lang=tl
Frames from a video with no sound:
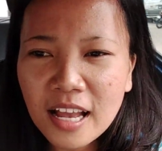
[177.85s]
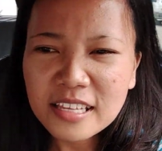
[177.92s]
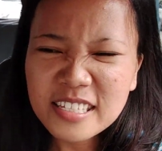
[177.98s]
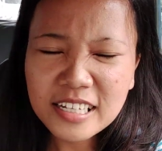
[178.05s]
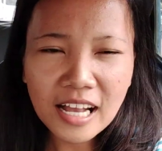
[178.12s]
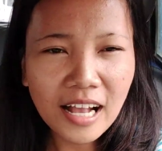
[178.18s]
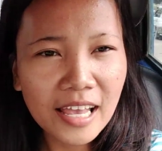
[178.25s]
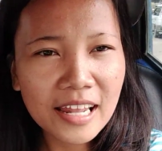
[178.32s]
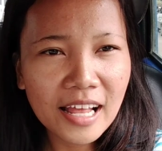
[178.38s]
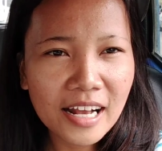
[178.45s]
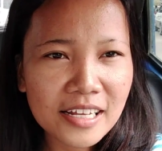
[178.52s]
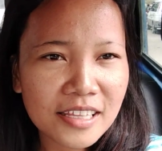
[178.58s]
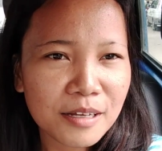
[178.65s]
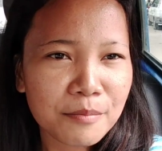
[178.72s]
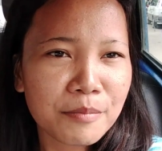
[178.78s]
at saka
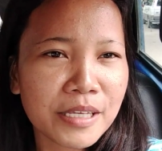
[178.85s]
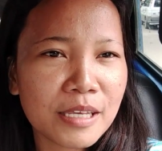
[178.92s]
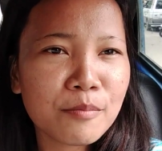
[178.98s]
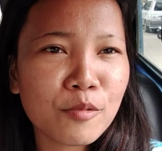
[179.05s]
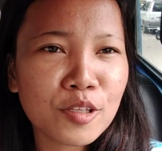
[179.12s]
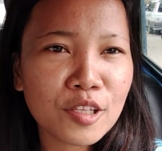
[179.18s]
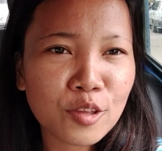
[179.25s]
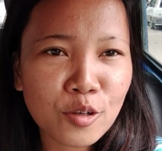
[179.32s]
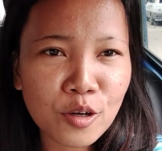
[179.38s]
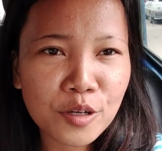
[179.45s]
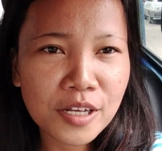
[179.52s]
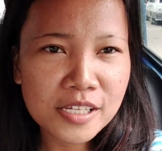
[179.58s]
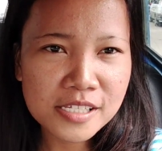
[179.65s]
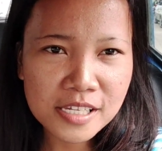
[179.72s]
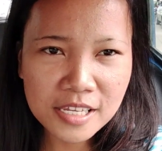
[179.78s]
kailangan namin i-monitor
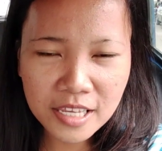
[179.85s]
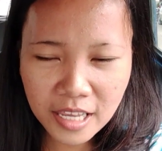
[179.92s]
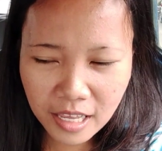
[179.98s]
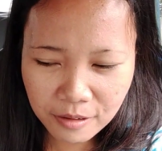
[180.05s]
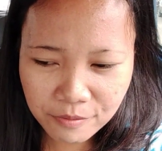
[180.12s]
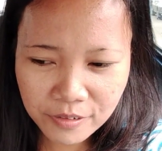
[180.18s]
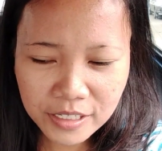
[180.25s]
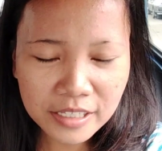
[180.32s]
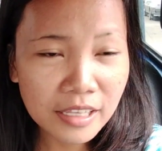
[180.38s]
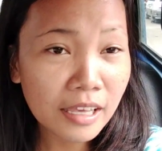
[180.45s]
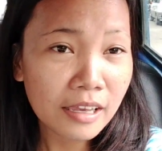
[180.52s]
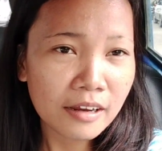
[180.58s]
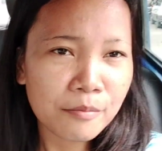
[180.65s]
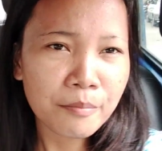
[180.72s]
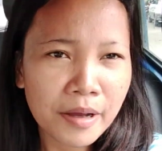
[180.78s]
kasi every
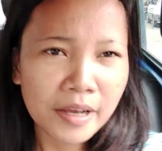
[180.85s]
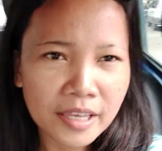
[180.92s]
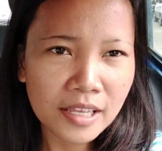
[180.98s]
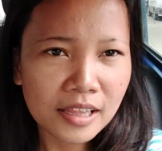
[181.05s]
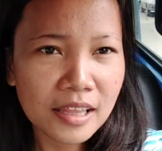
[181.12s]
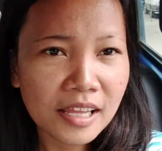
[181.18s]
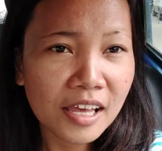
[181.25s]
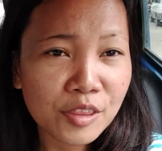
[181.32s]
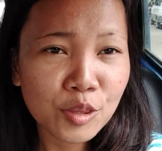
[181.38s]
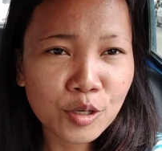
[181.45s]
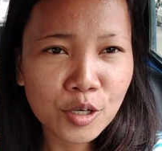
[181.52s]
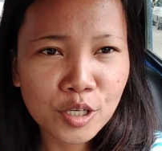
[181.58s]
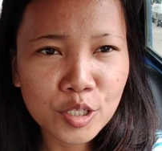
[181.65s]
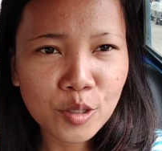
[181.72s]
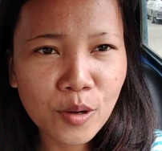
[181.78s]
year may
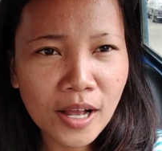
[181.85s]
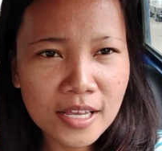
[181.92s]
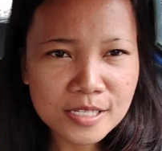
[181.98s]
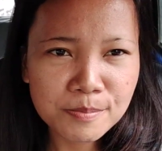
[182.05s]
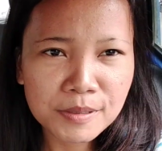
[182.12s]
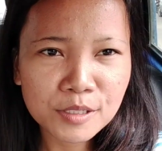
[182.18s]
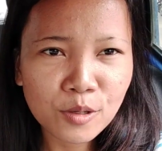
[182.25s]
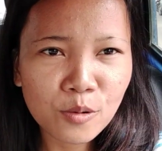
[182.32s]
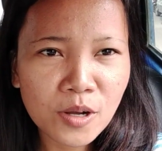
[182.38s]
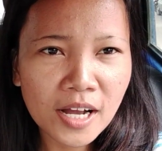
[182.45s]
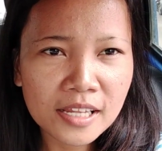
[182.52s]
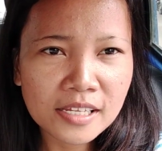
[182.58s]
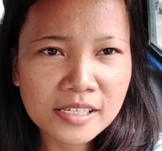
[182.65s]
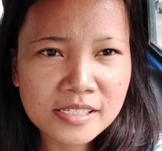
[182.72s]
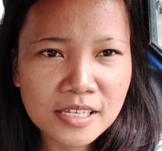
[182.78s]
letter yung husband ko
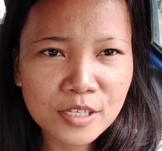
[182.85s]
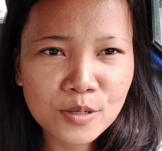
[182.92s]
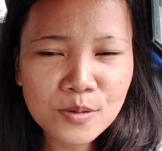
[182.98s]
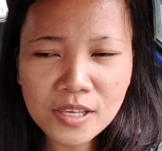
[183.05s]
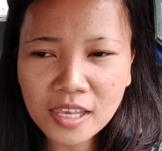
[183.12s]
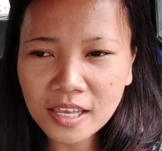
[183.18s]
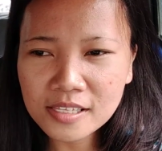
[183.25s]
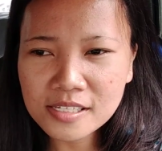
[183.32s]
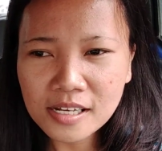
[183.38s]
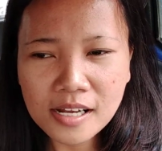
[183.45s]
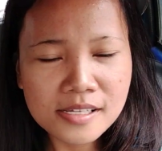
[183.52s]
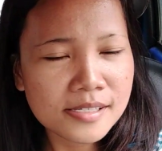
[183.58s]
galing sa UK at saka